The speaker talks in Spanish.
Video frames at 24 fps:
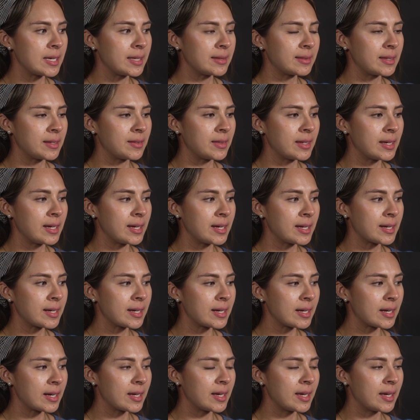
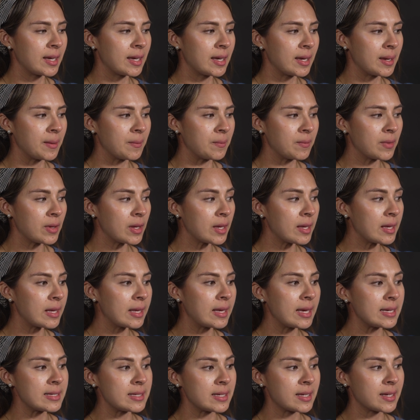entender eh,
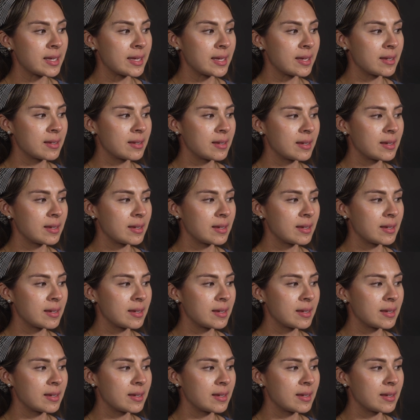qué,